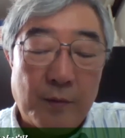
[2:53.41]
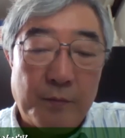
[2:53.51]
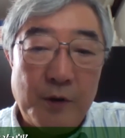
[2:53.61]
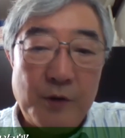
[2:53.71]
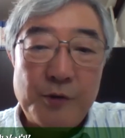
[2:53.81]

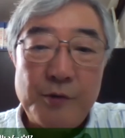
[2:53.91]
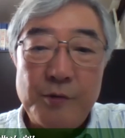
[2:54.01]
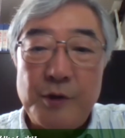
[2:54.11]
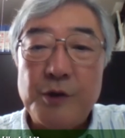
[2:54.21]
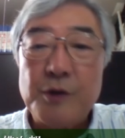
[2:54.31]
民衆
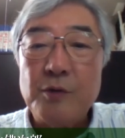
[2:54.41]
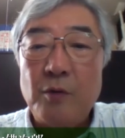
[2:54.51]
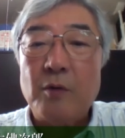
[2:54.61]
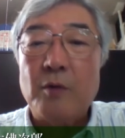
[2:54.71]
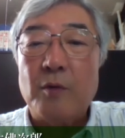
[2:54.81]
自治
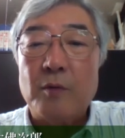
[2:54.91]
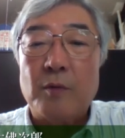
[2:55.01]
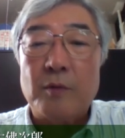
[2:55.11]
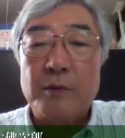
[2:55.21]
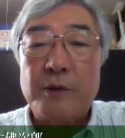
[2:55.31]
の
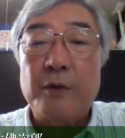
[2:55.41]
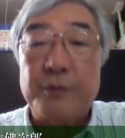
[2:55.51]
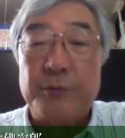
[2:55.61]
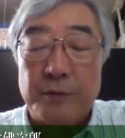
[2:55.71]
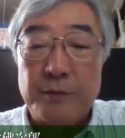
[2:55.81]
政
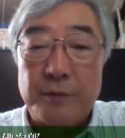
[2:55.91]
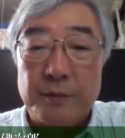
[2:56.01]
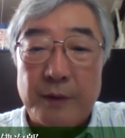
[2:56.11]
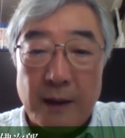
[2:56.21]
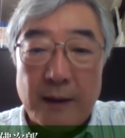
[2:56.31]
府
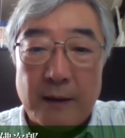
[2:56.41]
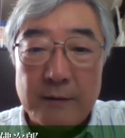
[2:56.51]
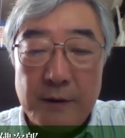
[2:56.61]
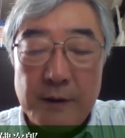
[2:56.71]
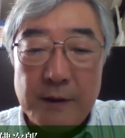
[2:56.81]
が
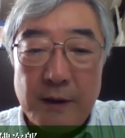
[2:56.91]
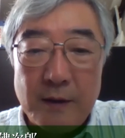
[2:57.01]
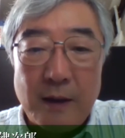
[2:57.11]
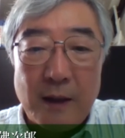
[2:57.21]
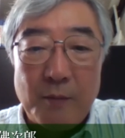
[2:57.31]
確立され
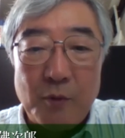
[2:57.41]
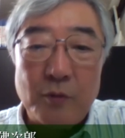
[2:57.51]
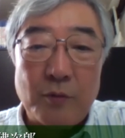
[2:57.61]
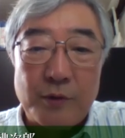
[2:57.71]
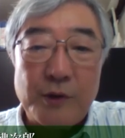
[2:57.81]
たもの
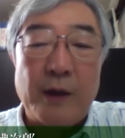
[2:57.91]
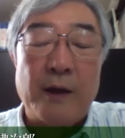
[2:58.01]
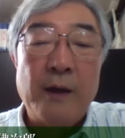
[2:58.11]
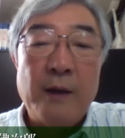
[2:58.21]
として、